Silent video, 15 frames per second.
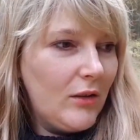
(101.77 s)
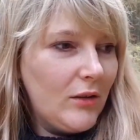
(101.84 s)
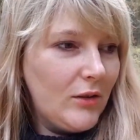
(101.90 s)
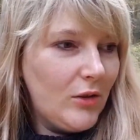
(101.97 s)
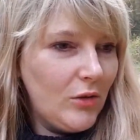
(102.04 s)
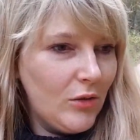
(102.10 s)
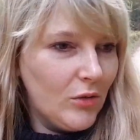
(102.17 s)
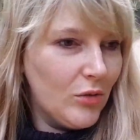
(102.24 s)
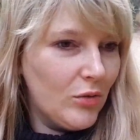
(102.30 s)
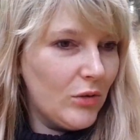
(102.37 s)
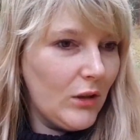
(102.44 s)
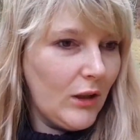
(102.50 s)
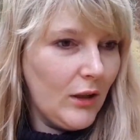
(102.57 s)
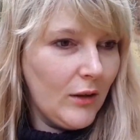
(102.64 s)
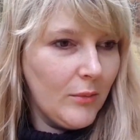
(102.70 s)
сегодня с
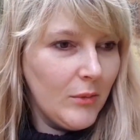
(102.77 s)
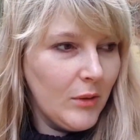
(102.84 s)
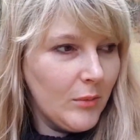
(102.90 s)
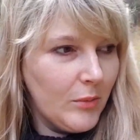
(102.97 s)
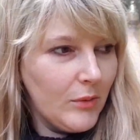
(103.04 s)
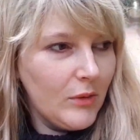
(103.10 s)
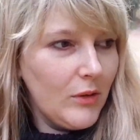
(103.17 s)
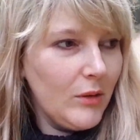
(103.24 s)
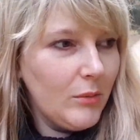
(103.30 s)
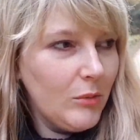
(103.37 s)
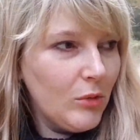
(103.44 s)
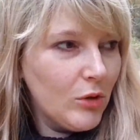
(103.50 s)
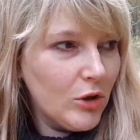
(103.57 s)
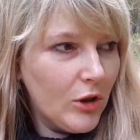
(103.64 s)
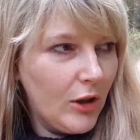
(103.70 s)
утра мне было
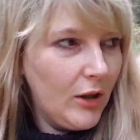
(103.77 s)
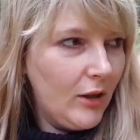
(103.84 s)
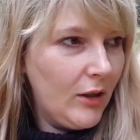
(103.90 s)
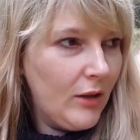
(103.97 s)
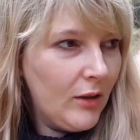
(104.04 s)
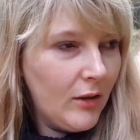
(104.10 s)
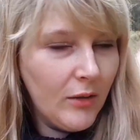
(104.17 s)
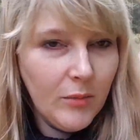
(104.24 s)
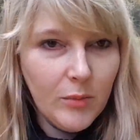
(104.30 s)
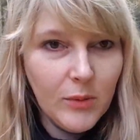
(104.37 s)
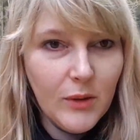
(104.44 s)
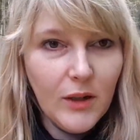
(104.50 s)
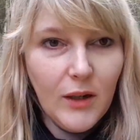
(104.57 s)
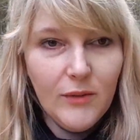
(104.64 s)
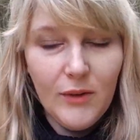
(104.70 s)
немножко
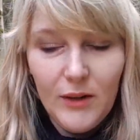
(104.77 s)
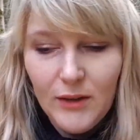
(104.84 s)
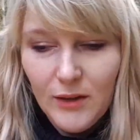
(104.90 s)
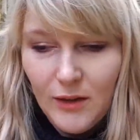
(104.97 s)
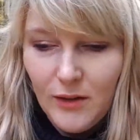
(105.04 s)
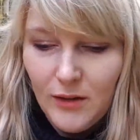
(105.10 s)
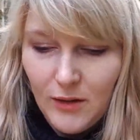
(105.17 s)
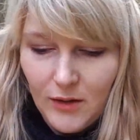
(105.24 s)
плоховато.